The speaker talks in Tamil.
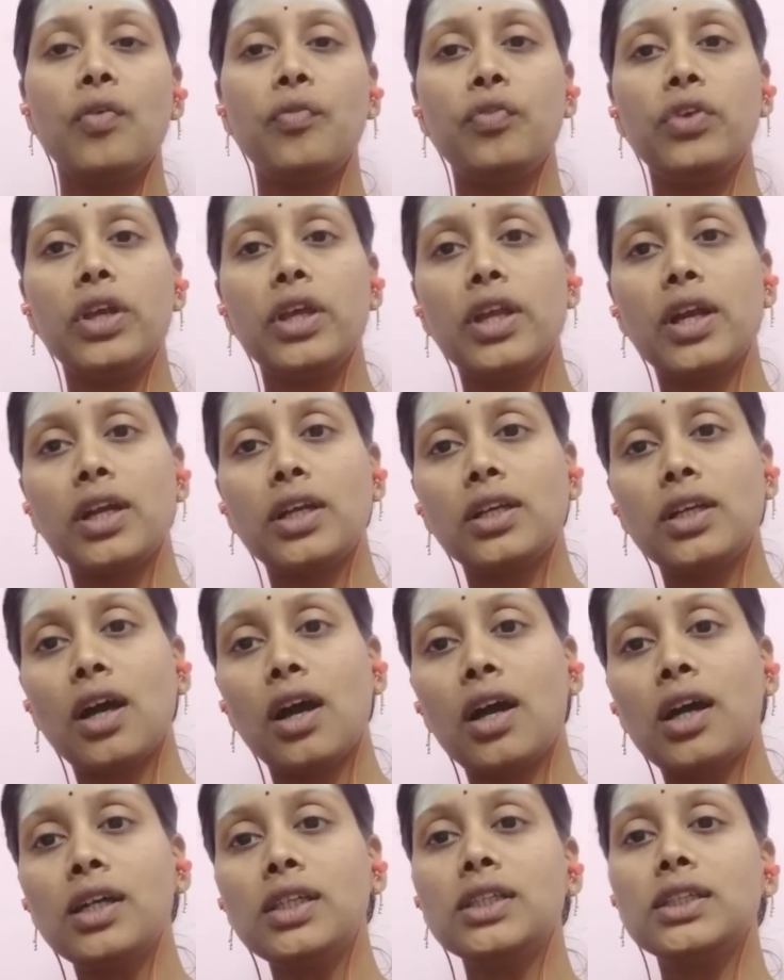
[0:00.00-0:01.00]

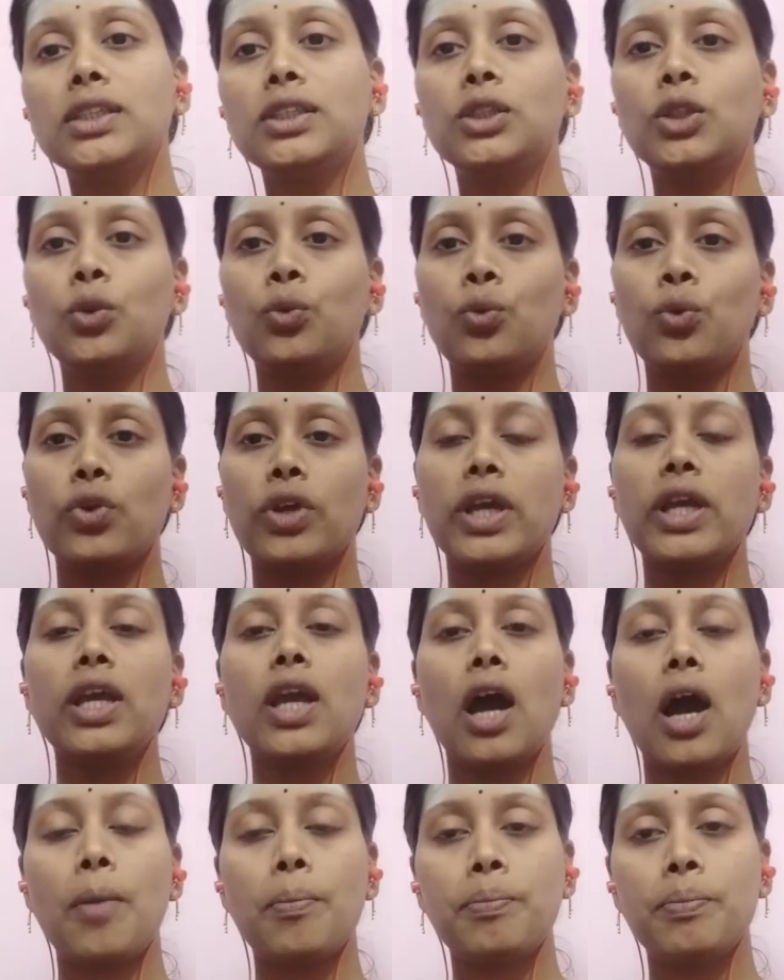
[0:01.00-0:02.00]
வீரட்டானத்து உரை
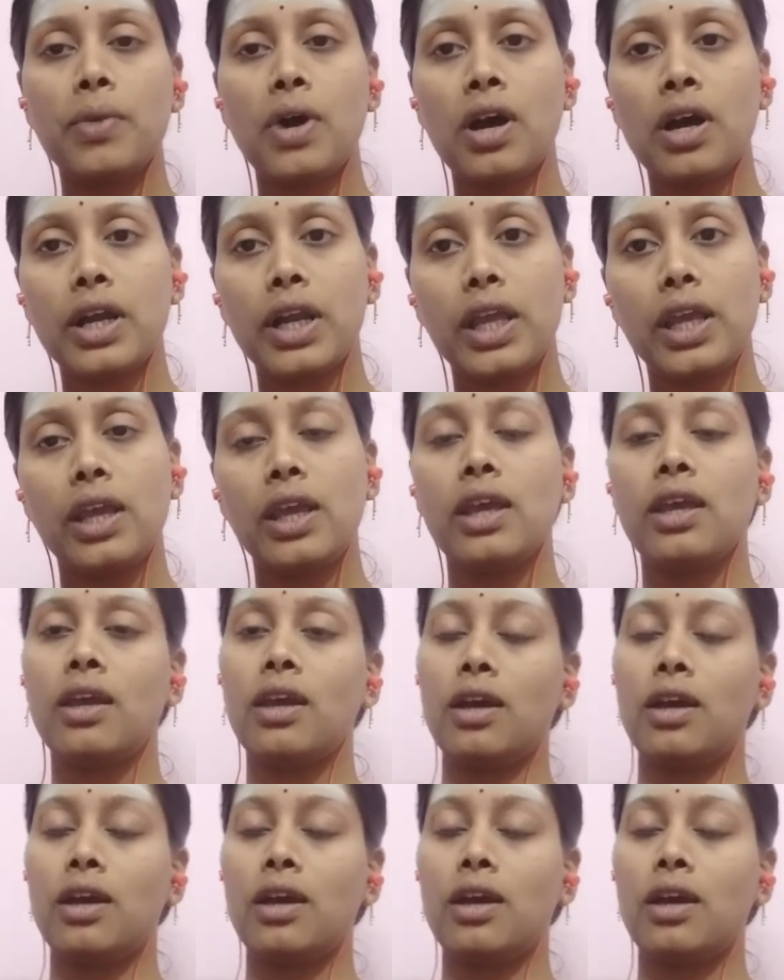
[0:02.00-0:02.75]
அம்மானே